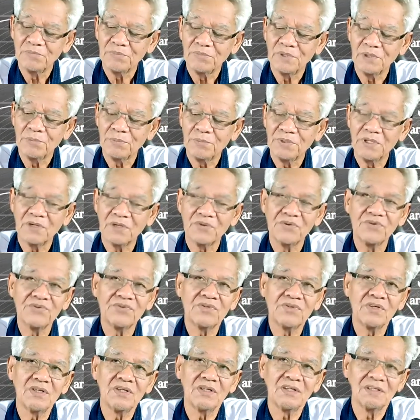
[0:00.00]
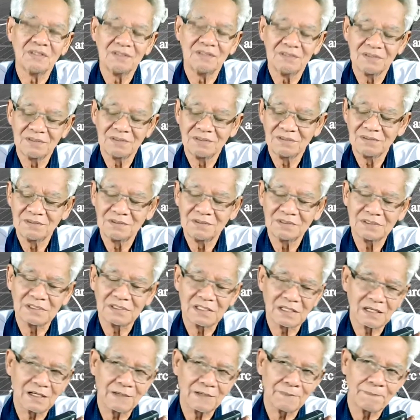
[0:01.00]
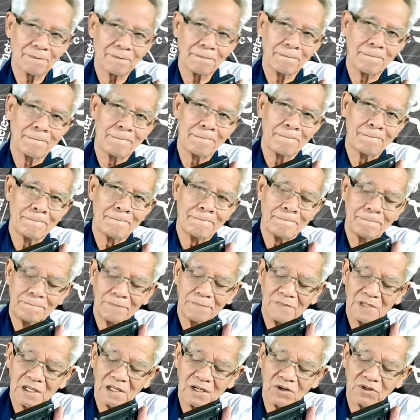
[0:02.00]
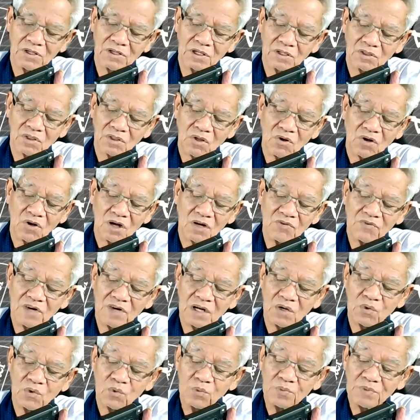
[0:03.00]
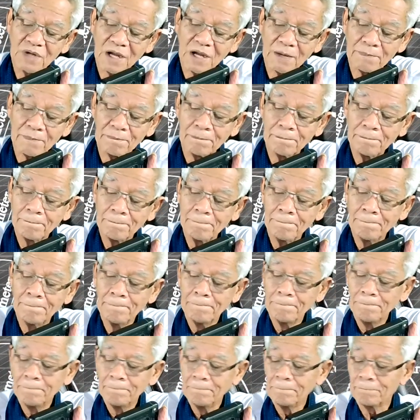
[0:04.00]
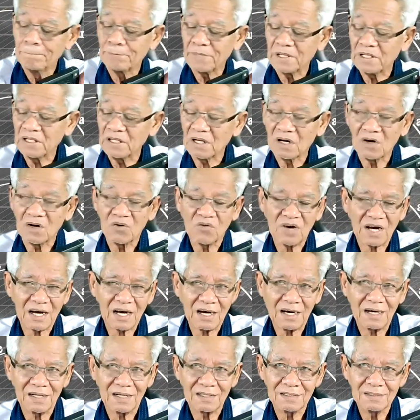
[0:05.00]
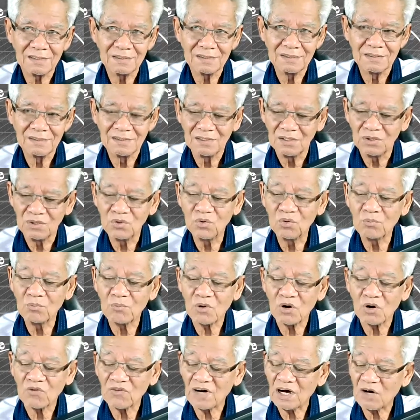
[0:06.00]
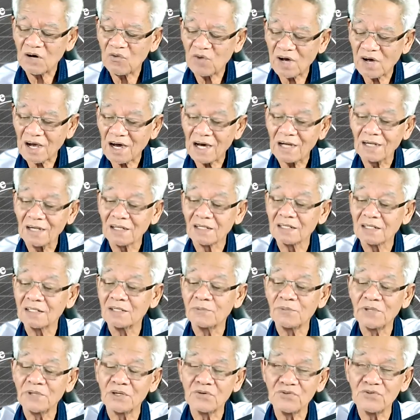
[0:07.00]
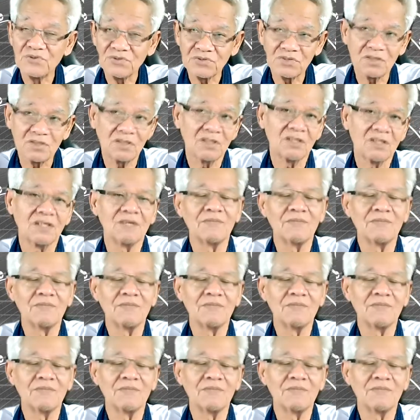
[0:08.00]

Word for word: เป็น pure energy นะครับ ก็ยังต่อคำว่าลุ่มดำไปยังอวกาศลุงบอกว่าอวกาศเนี่ยคือพ p อนิจี